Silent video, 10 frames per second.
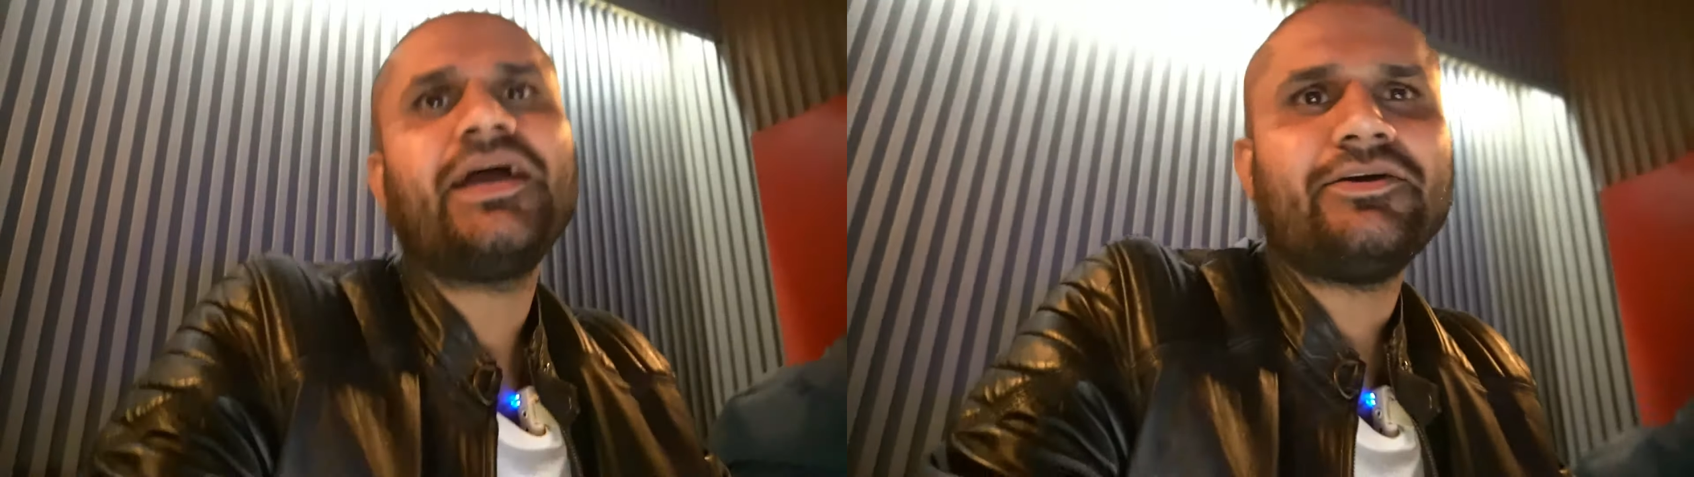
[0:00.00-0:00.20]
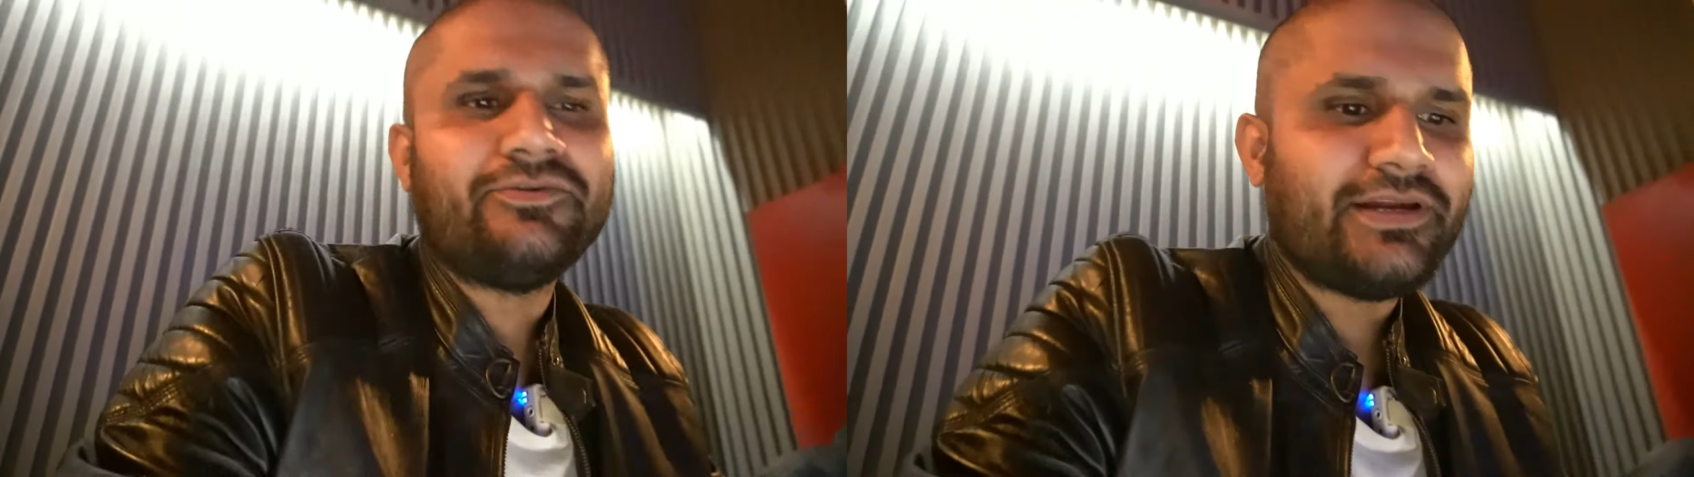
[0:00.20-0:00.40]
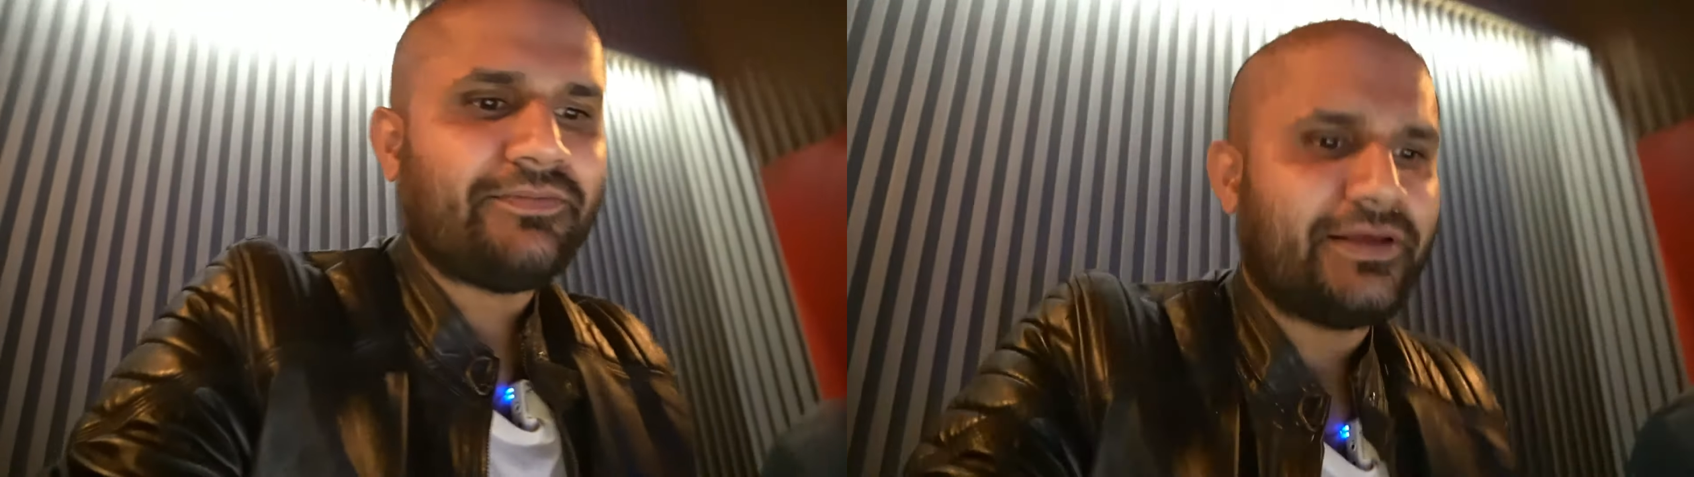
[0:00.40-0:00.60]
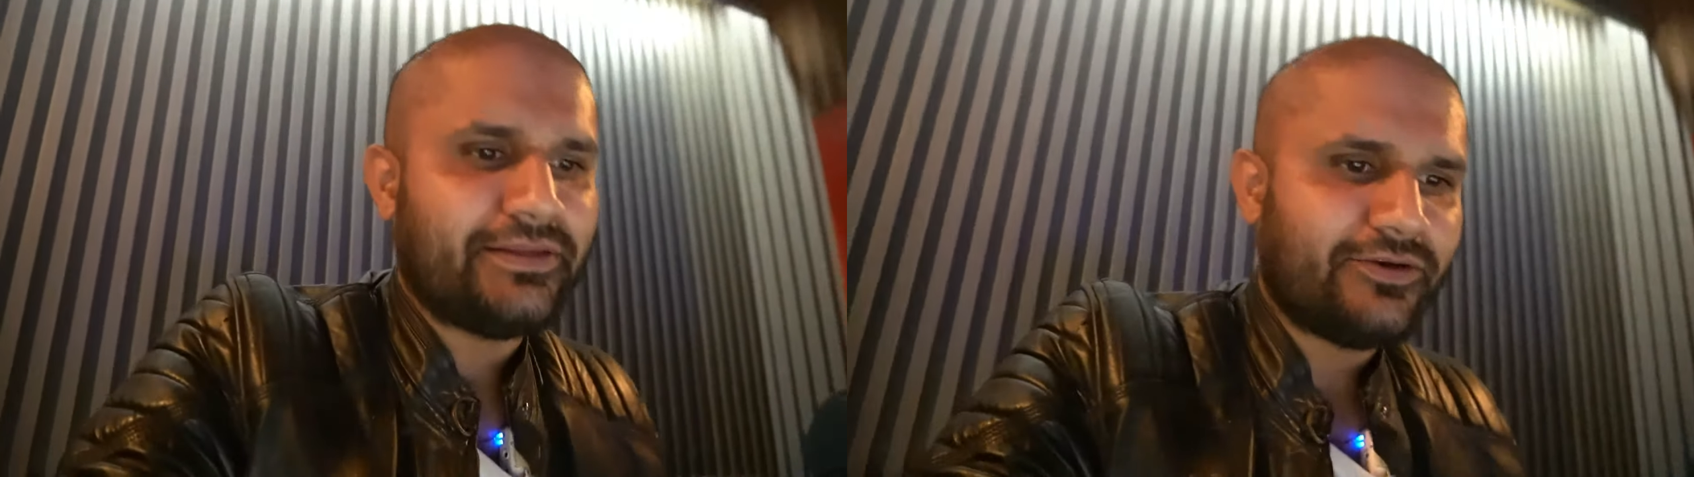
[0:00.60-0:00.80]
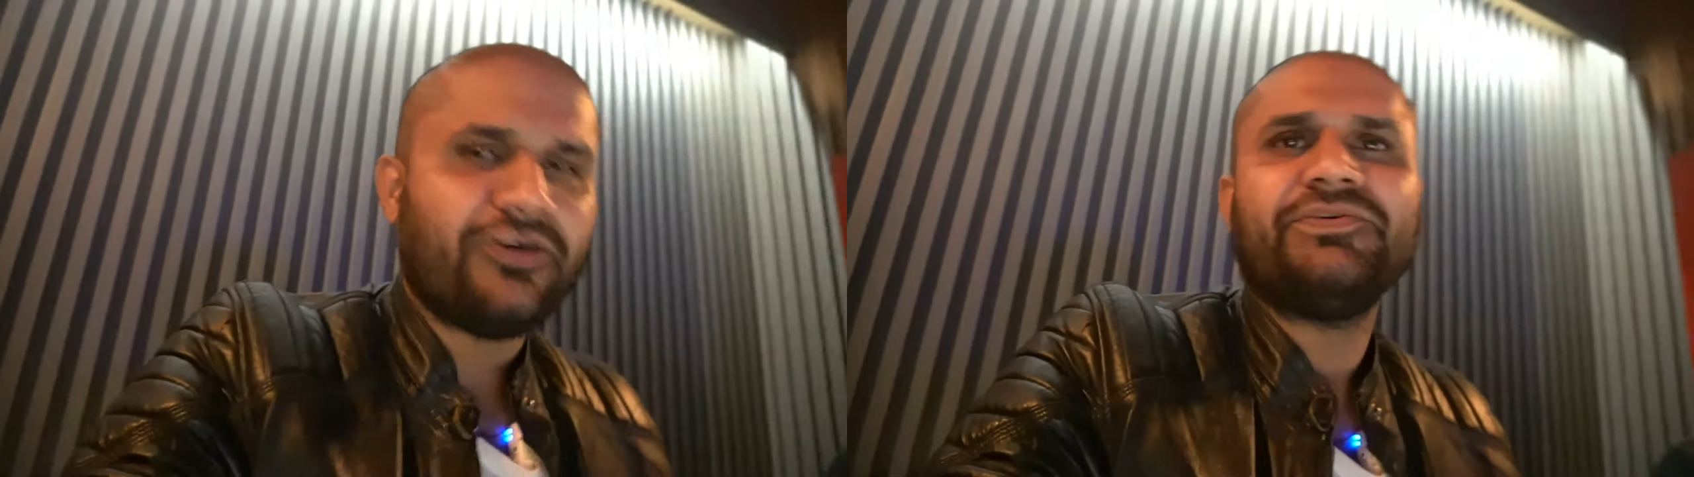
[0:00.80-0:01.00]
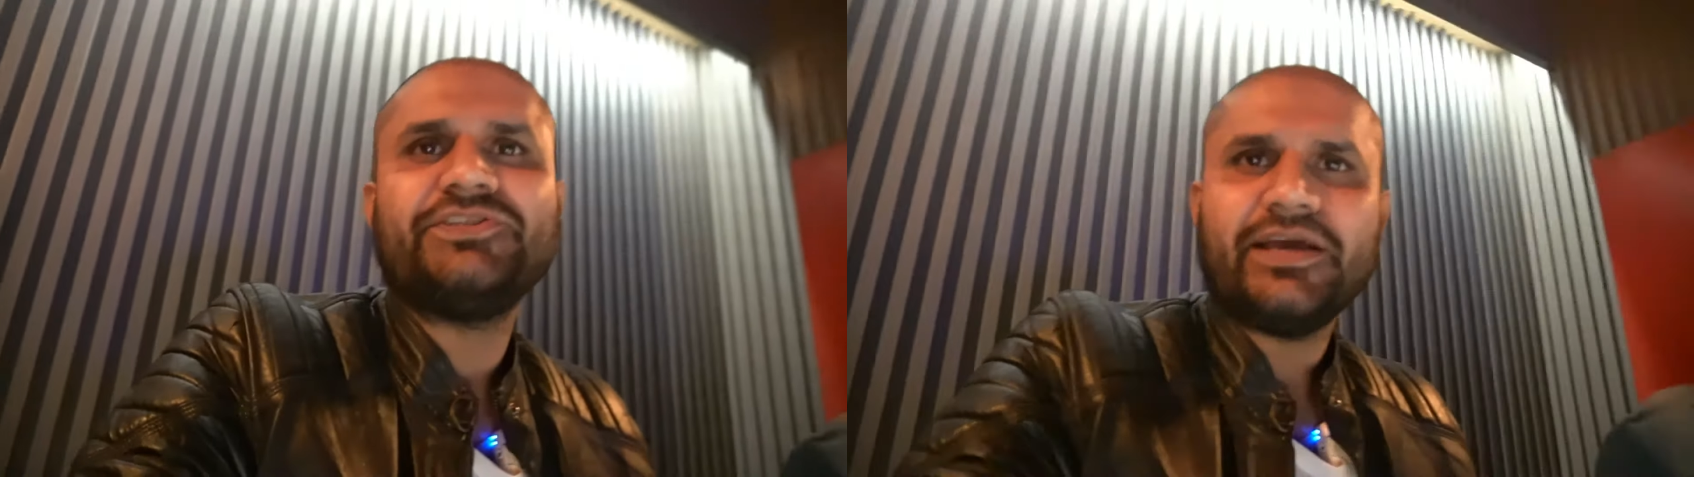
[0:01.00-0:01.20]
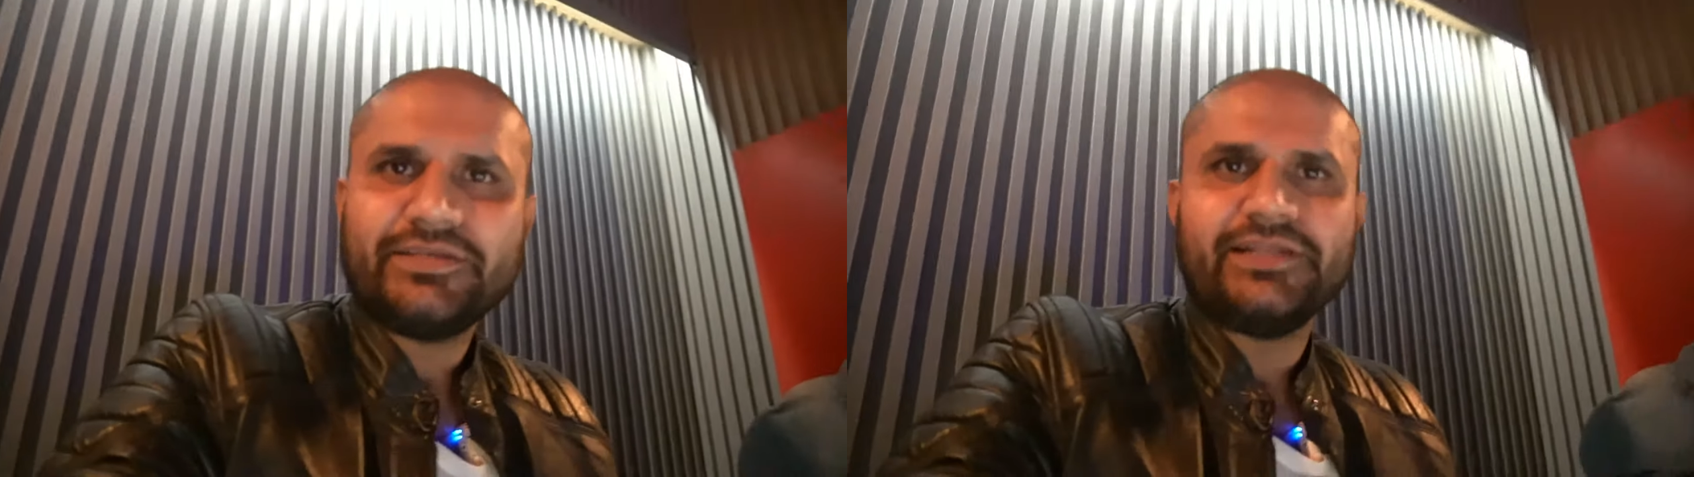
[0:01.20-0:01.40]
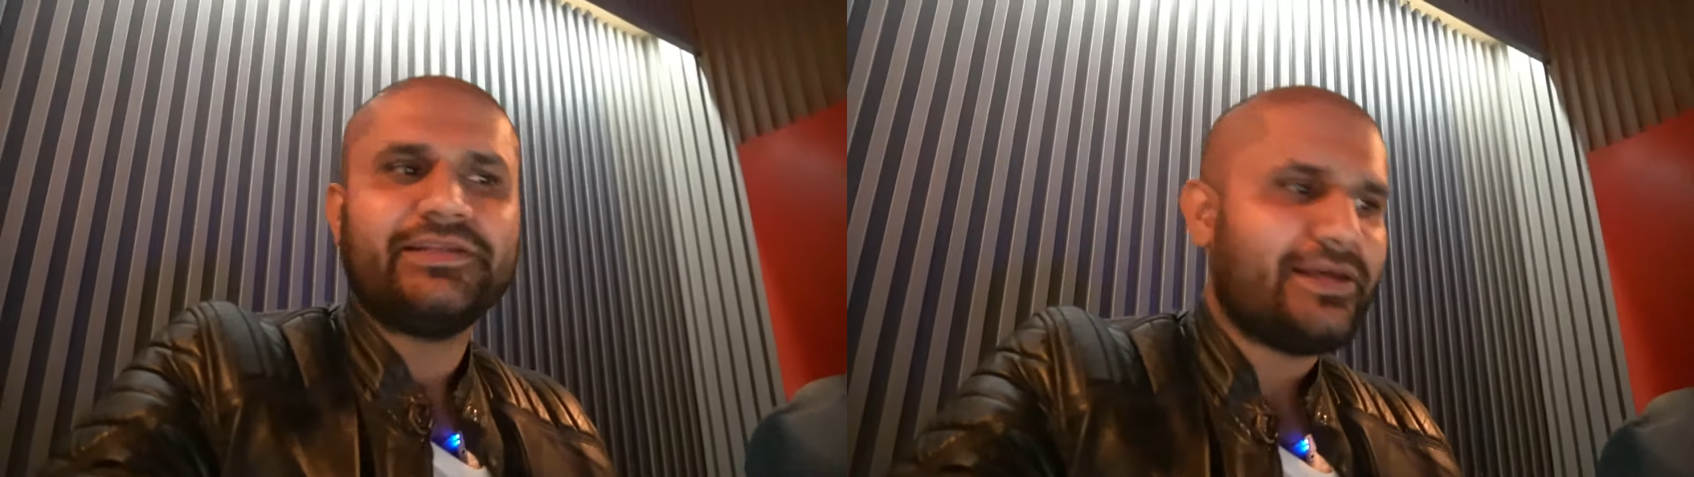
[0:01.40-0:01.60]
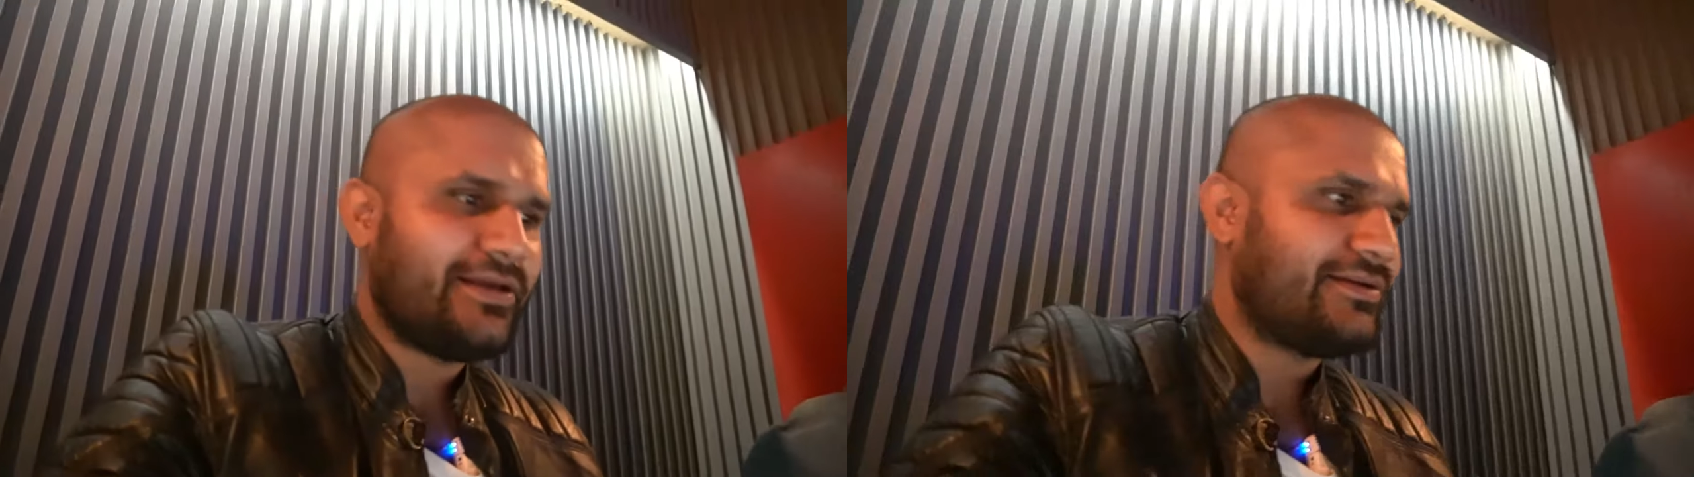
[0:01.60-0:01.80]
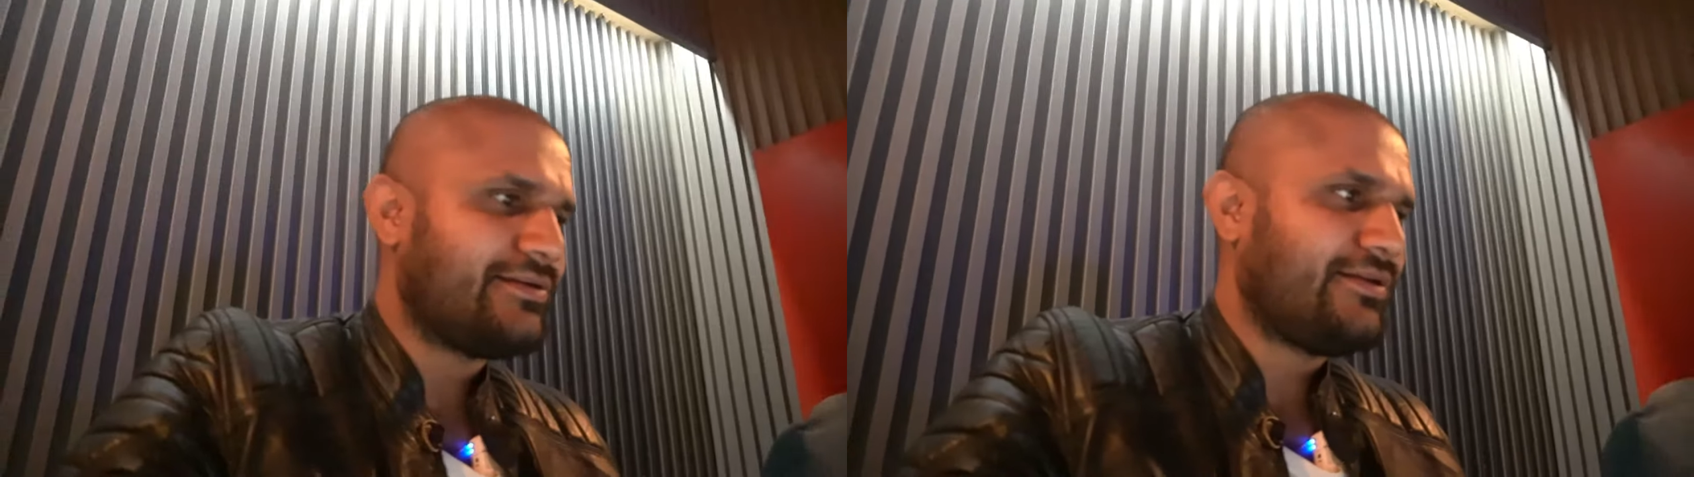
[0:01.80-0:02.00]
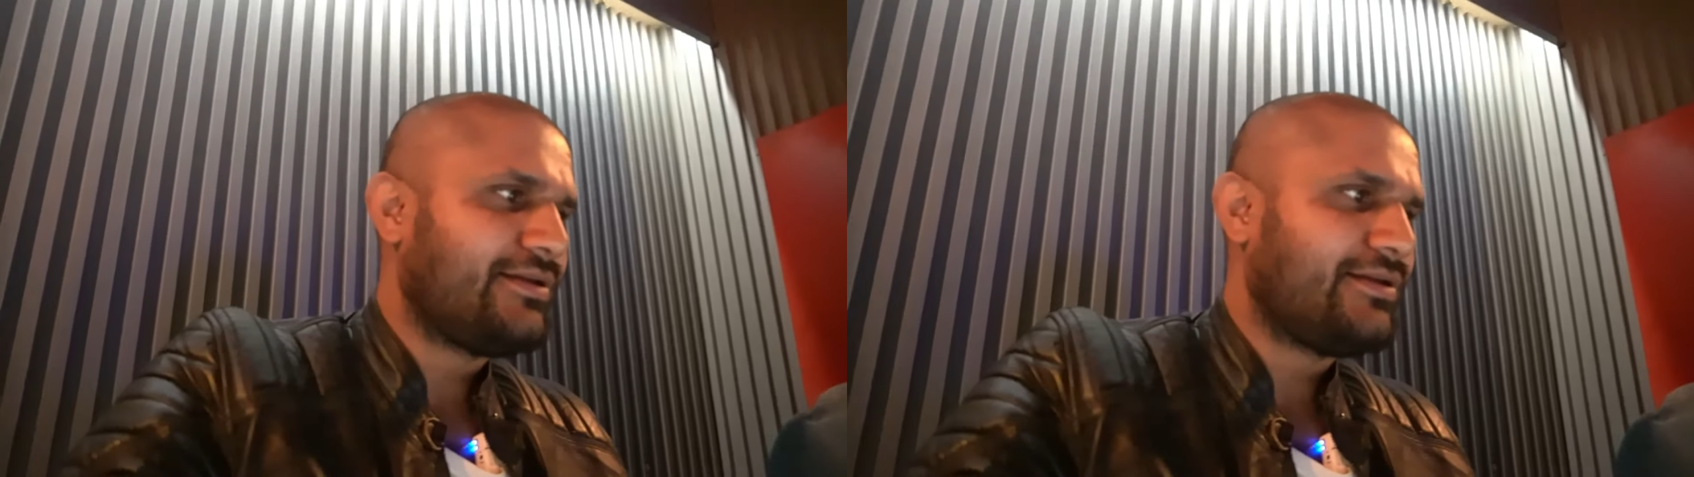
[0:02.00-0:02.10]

क्या करूँ क्लब के अंदर कॉफ़ी चाय चलती है